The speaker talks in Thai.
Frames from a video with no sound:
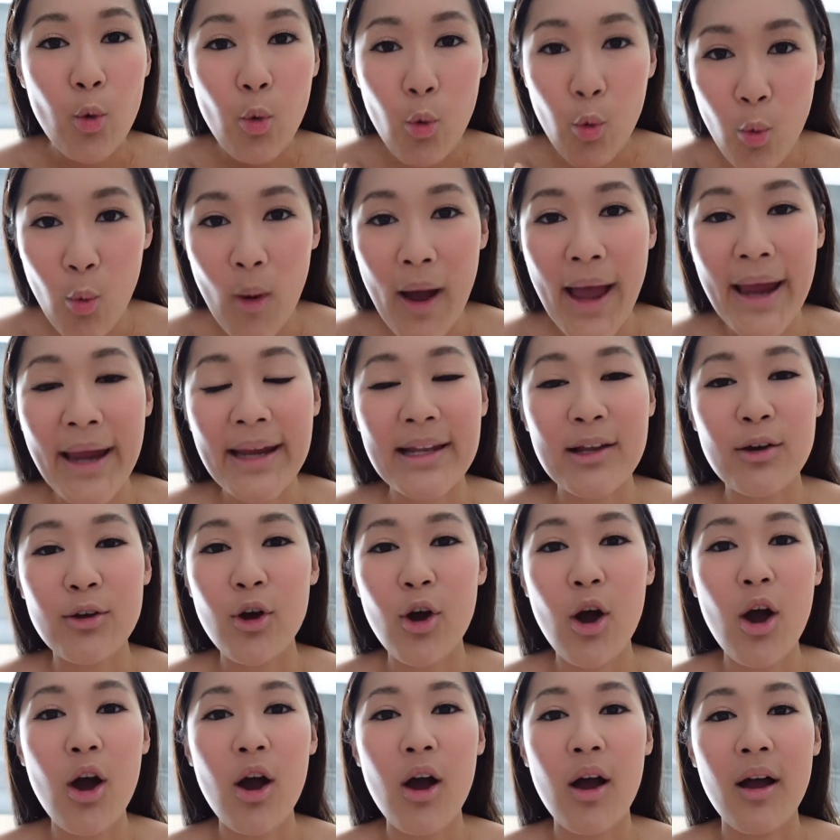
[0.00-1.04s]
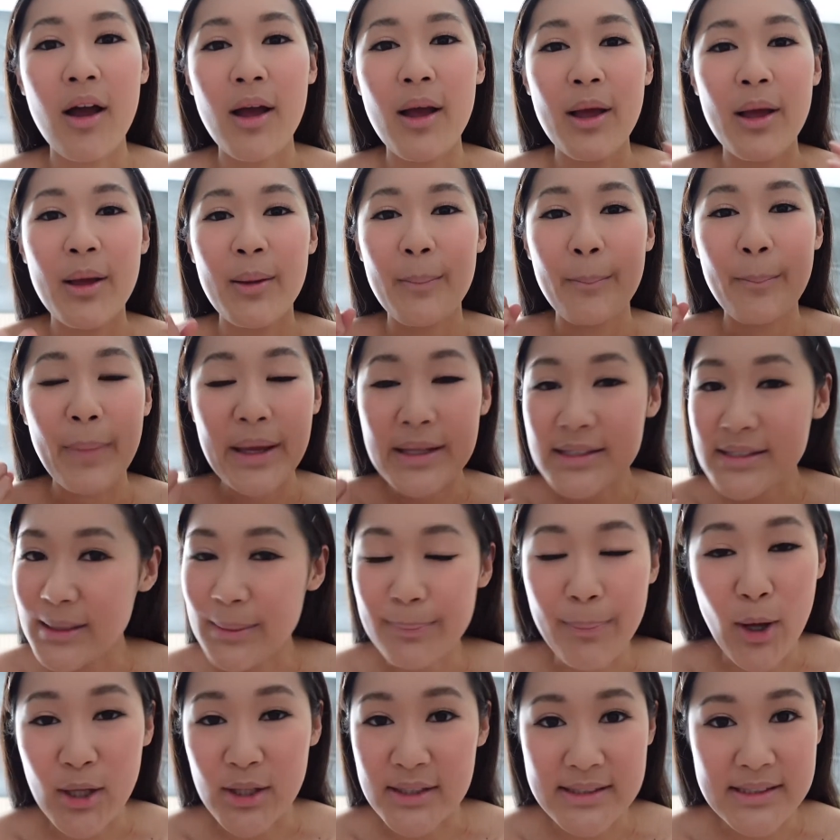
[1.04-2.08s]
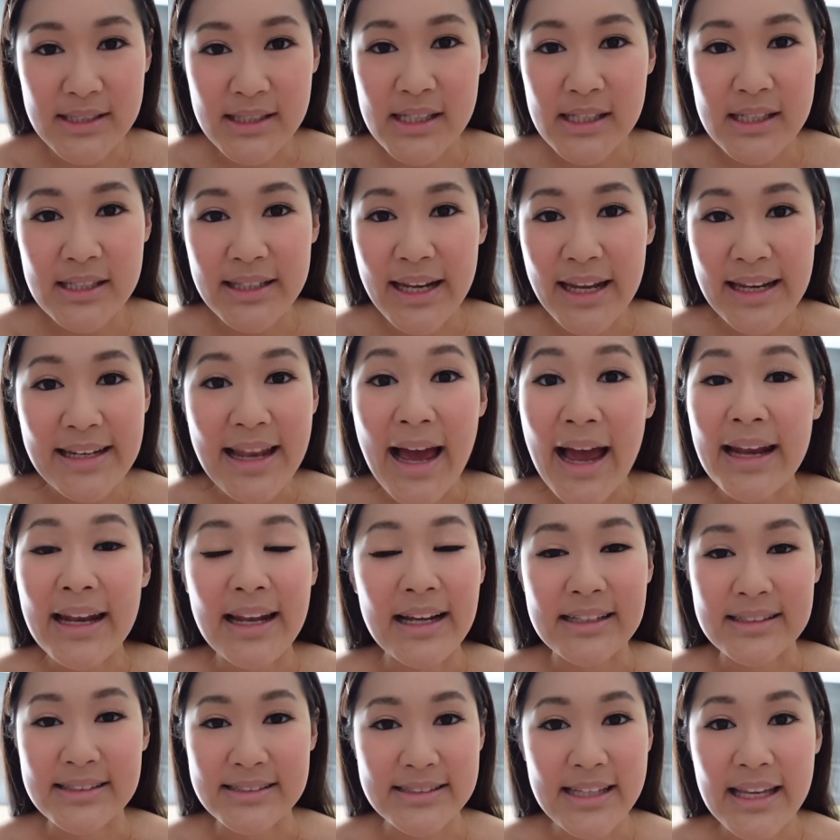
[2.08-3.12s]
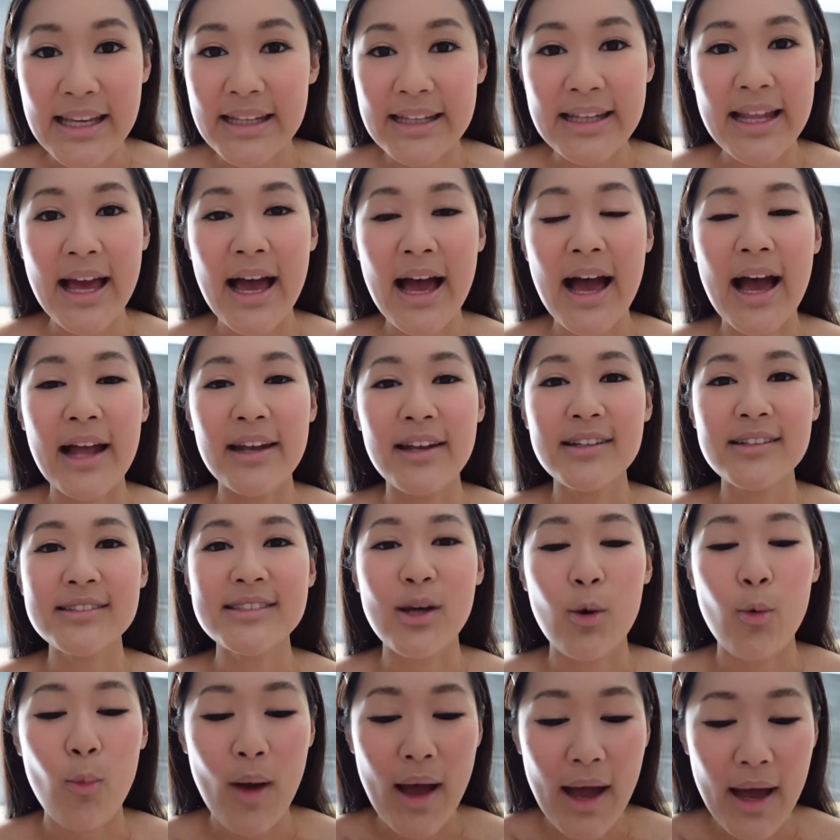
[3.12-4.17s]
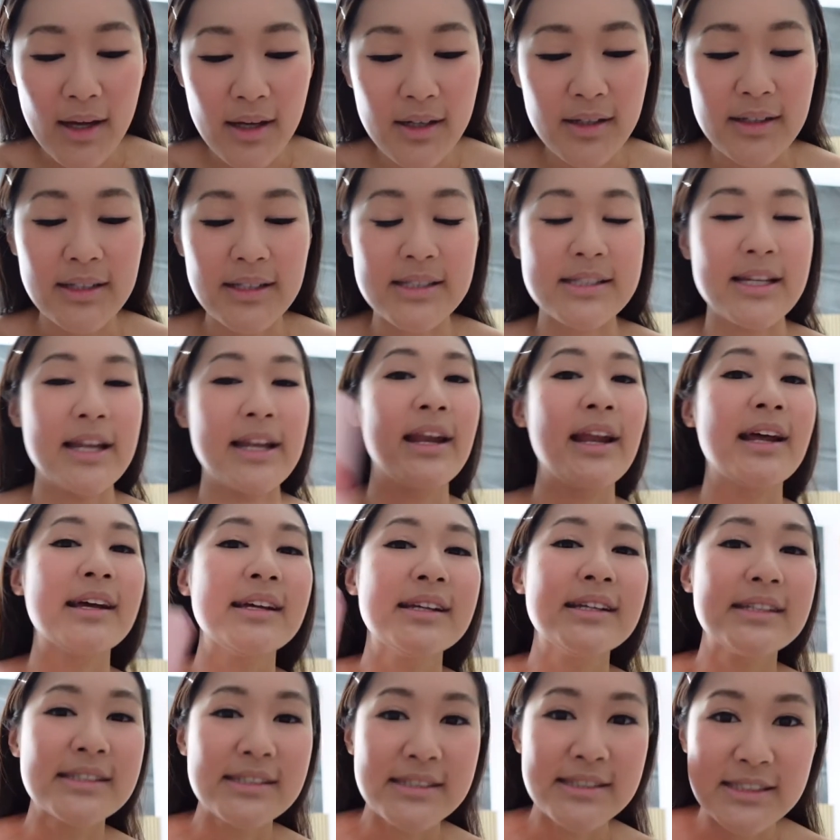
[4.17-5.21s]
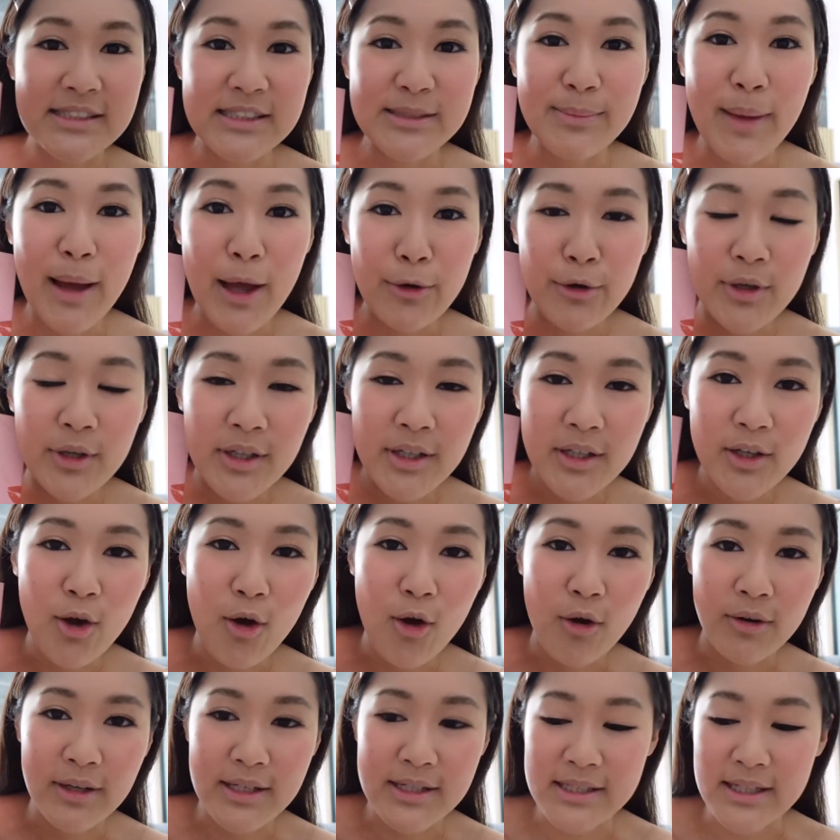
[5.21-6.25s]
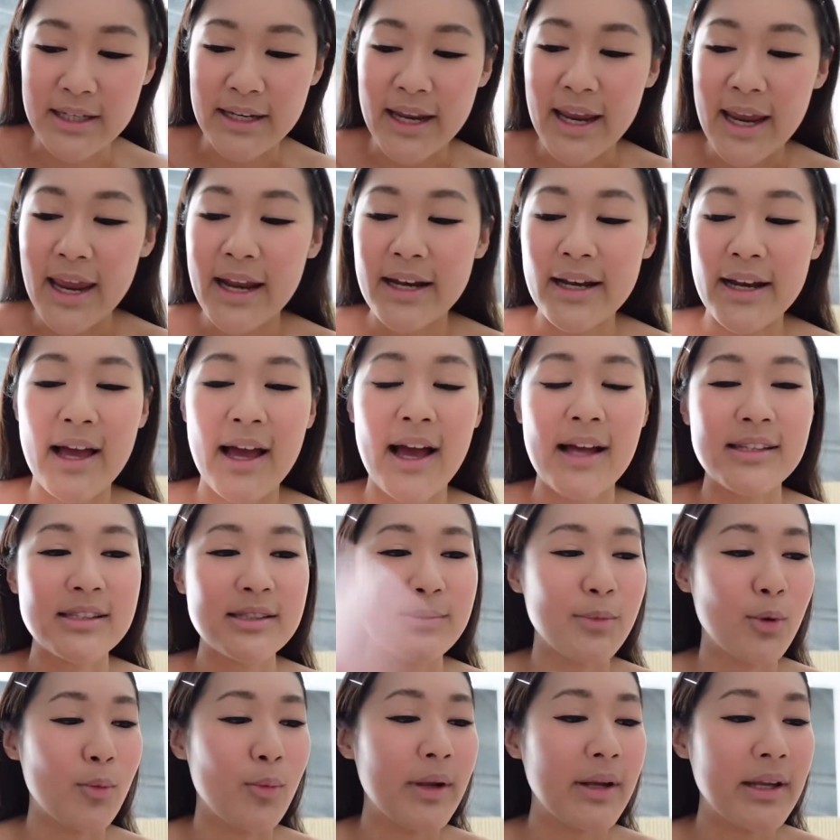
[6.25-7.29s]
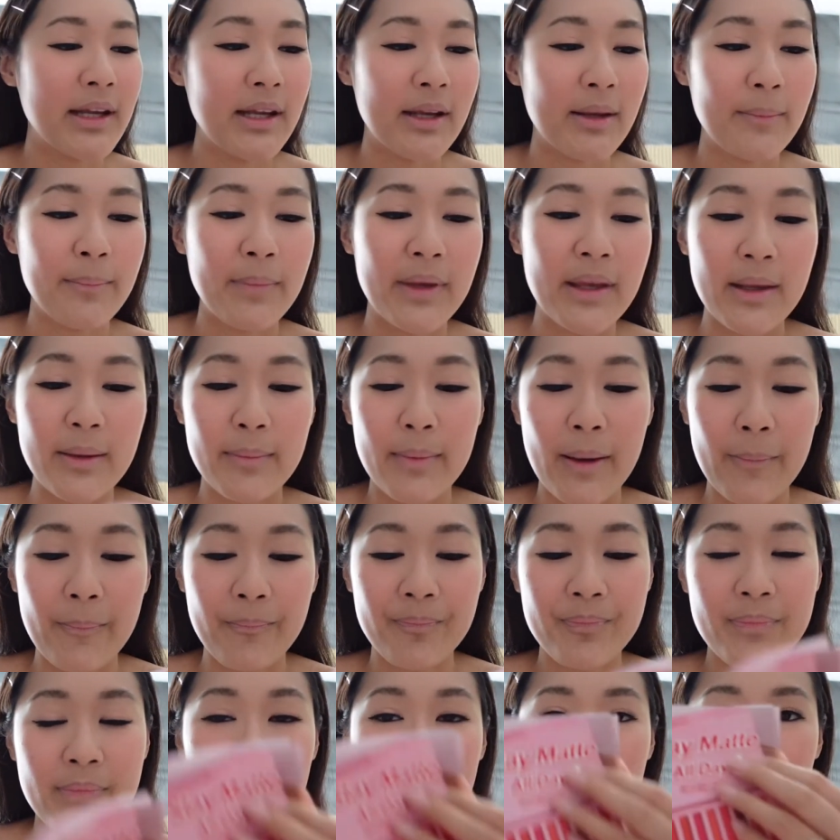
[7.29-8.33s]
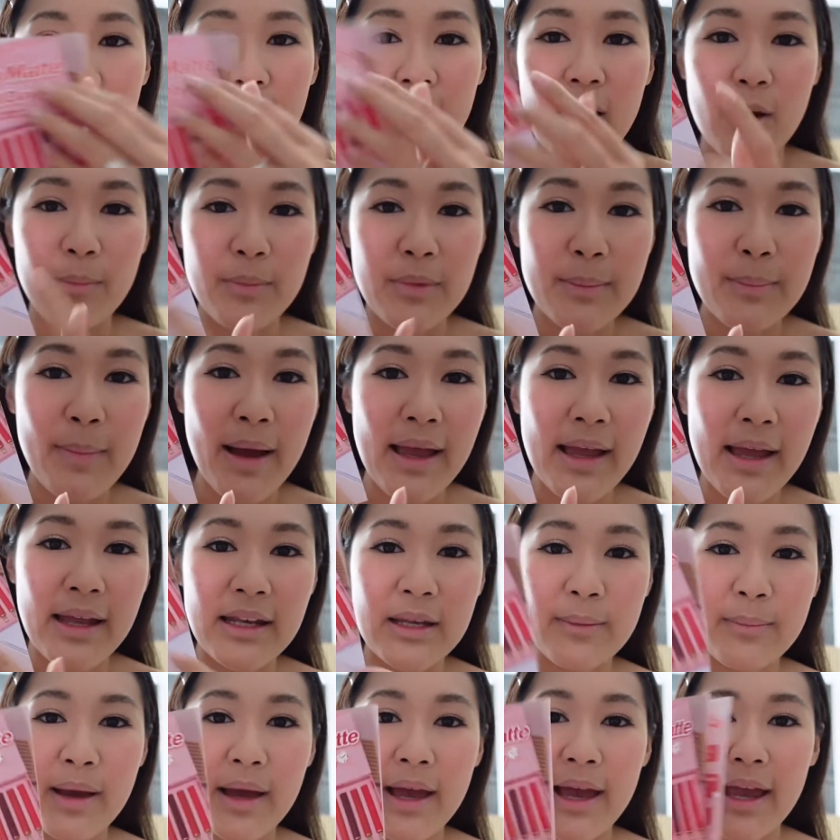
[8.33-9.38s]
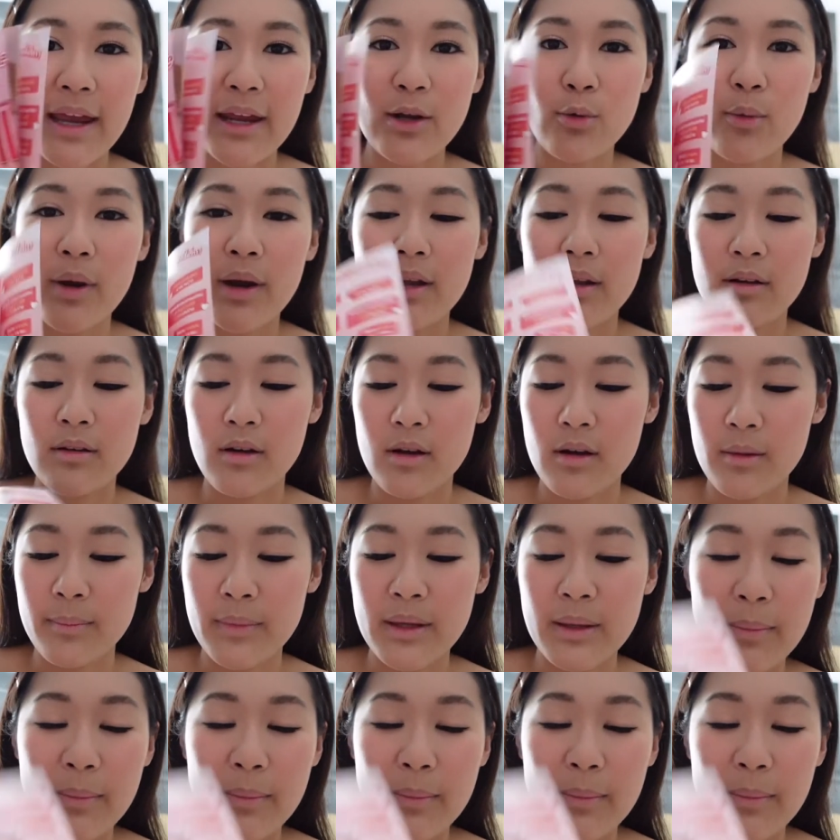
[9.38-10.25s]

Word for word: อวยแล้วก็ไม่สปอนเซอร์ใดๆทั้งสิ้นนะคะ เนื่องจากว่าคือดิฉันอะซื้อมาด้วยเงินของดิฉันเองนะคะ จะบอกว่ามีมีแบบเขามีใบอันนี้มาให้ด้วยแล้วก็มี